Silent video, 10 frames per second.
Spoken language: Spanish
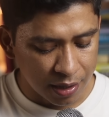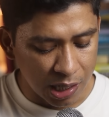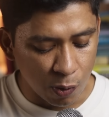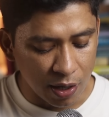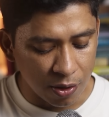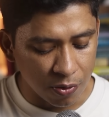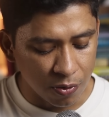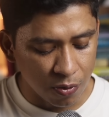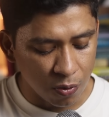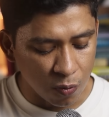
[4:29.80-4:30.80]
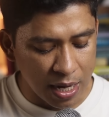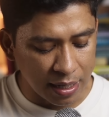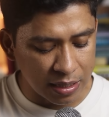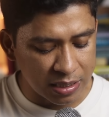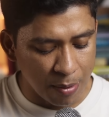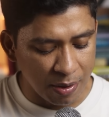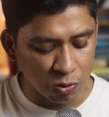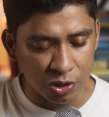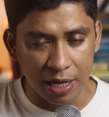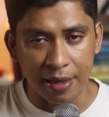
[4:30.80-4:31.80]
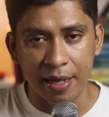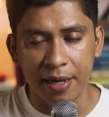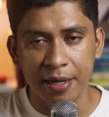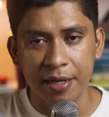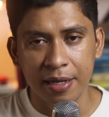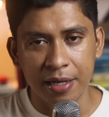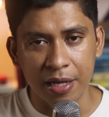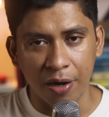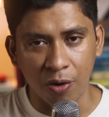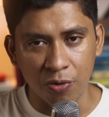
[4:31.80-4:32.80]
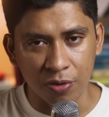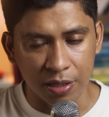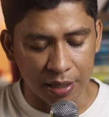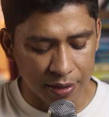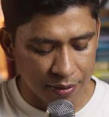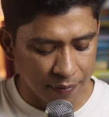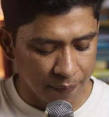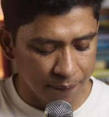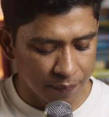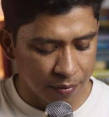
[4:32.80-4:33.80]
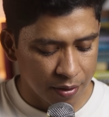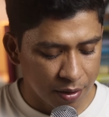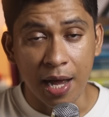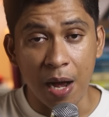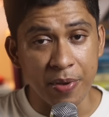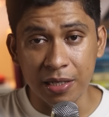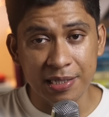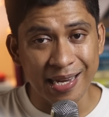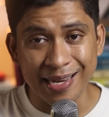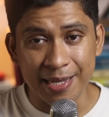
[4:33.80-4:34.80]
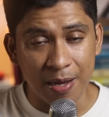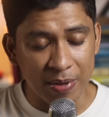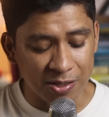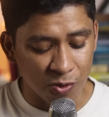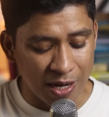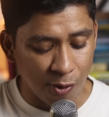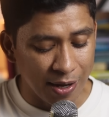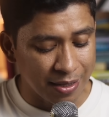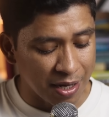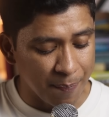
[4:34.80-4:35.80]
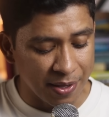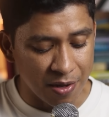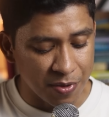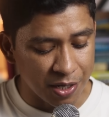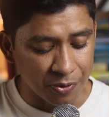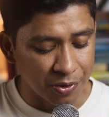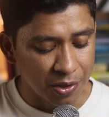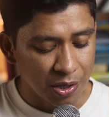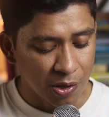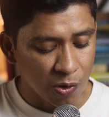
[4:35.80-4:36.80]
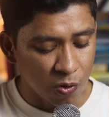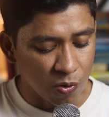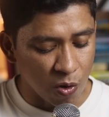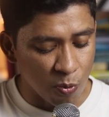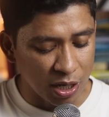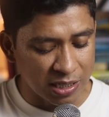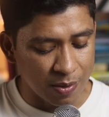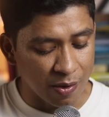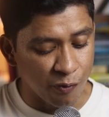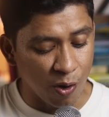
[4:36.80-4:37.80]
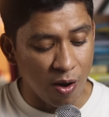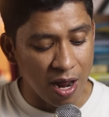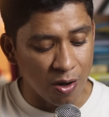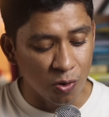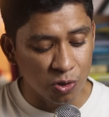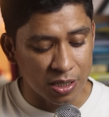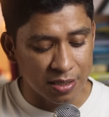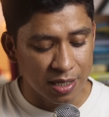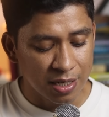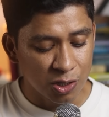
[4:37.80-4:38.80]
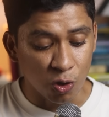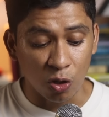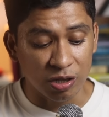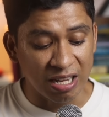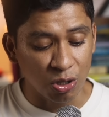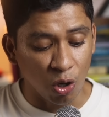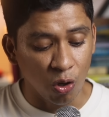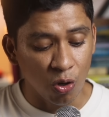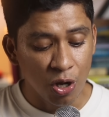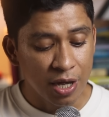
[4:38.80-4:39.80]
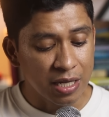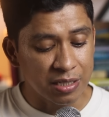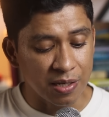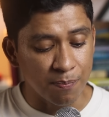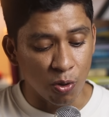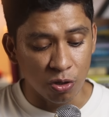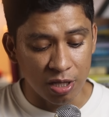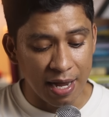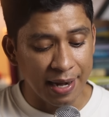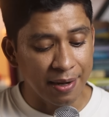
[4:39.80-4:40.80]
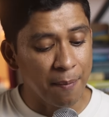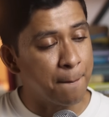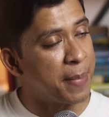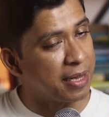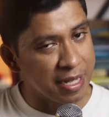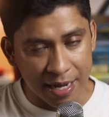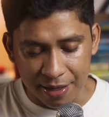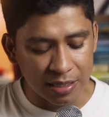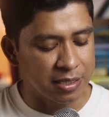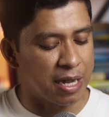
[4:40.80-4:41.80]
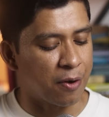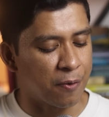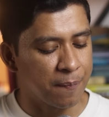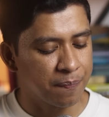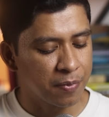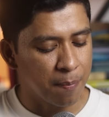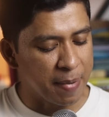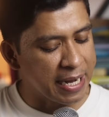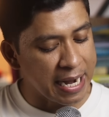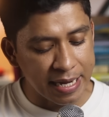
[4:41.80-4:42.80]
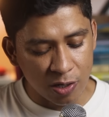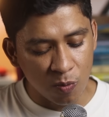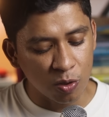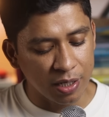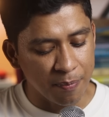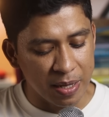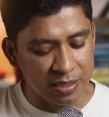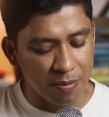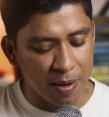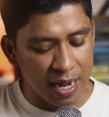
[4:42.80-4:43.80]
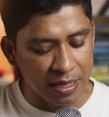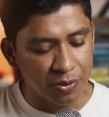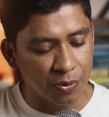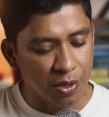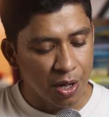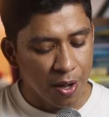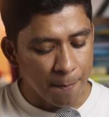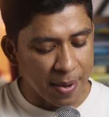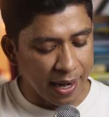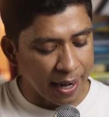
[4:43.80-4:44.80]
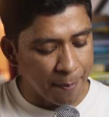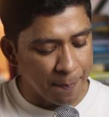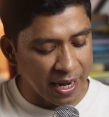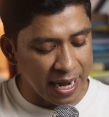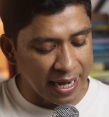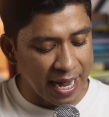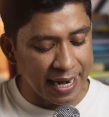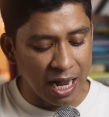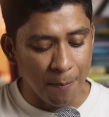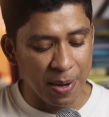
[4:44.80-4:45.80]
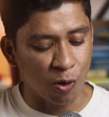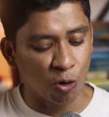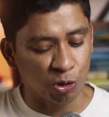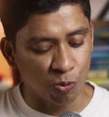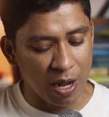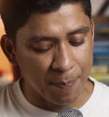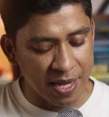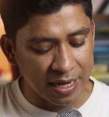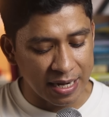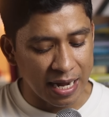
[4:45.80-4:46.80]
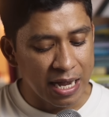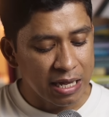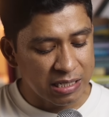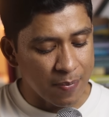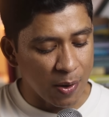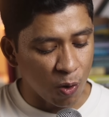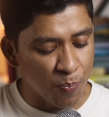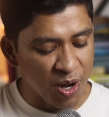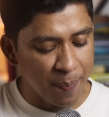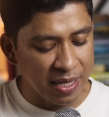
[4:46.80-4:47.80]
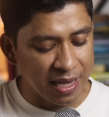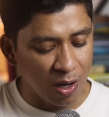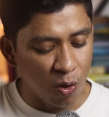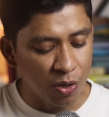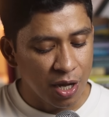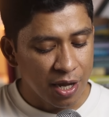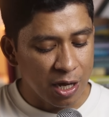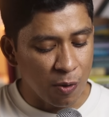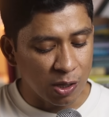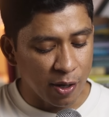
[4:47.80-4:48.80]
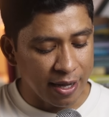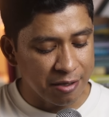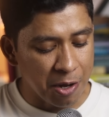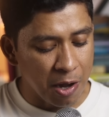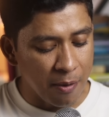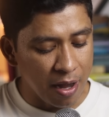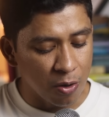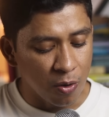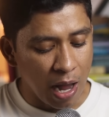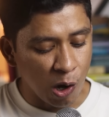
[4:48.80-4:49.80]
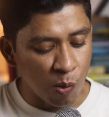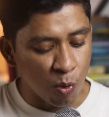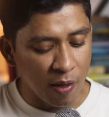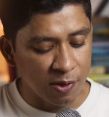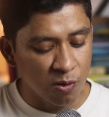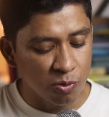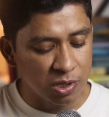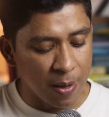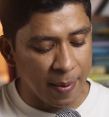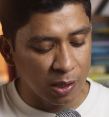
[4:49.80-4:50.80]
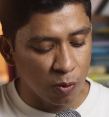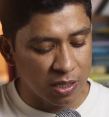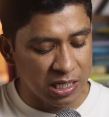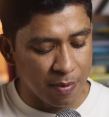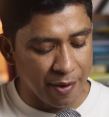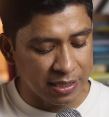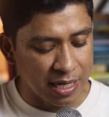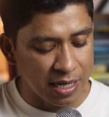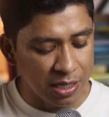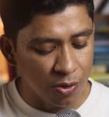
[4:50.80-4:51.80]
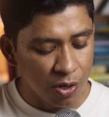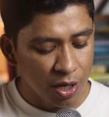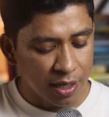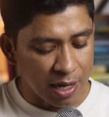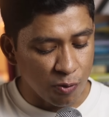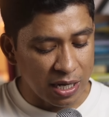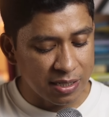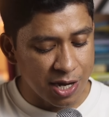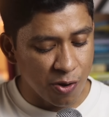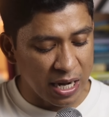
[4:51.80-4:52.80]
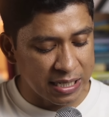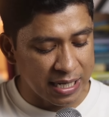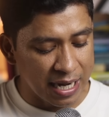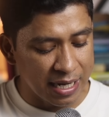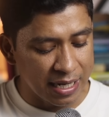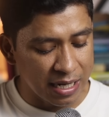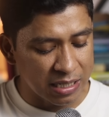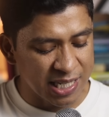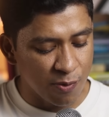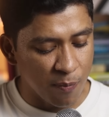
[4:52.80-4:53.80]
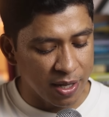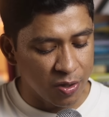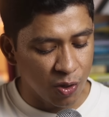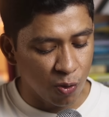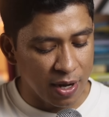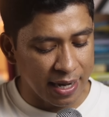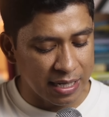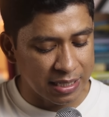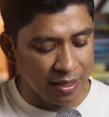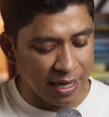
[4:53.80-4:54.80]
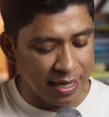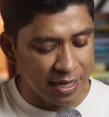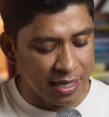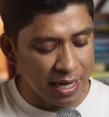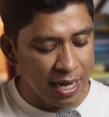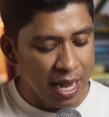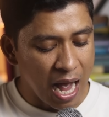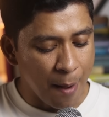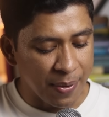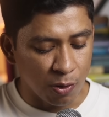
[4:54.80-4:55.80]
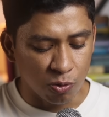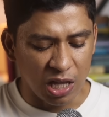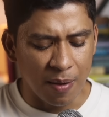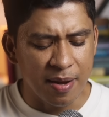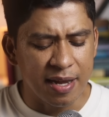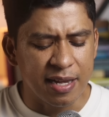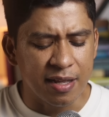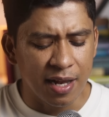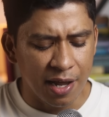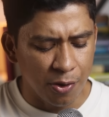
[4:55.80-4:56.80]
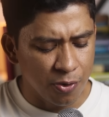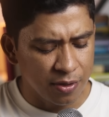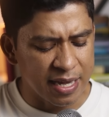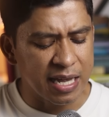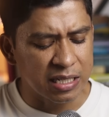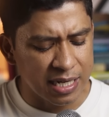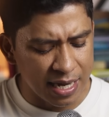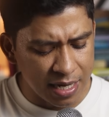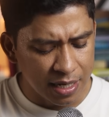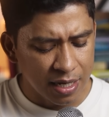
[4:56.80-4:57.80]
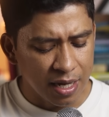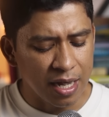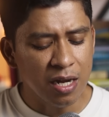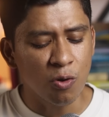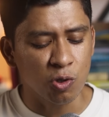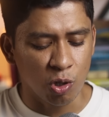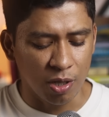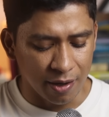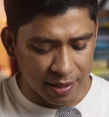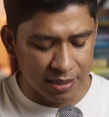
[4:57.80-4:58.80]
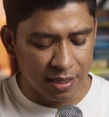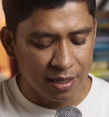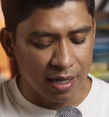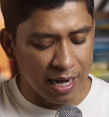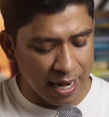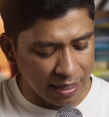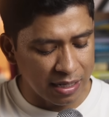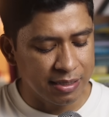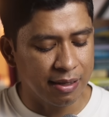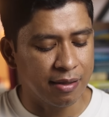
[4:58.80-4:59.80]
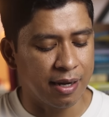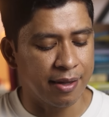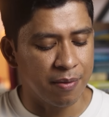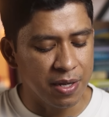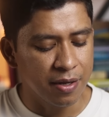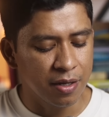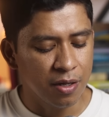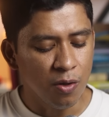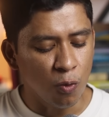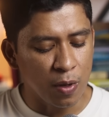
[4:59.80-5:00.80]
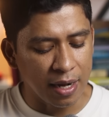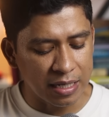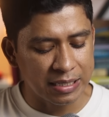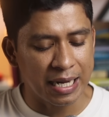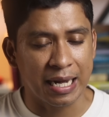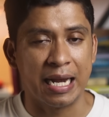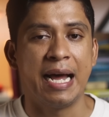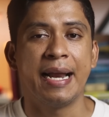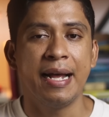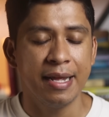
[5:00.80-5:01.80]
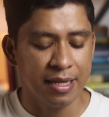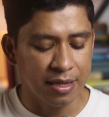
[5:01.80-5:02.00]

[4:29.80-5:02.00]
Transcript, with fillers: Y luego una risa pausada y ronca. A mí enseguida me sonaron las tripas de miedo, como que se me fueron las luces, solté todo y sin voltear me tiré del cerro. Me caí como tres veces bajando. Me raspé la cara, me corté una pierna, se me rompió el pantalón y cuando ya estaba abajo, acomodándome un zapato que se me había salido, que una señora sale en ese momento de una casa de la esquina a preguntarme que quién era yo, que qué hacía ahí, escucho otra vez la risa detrás de mí, una risa clara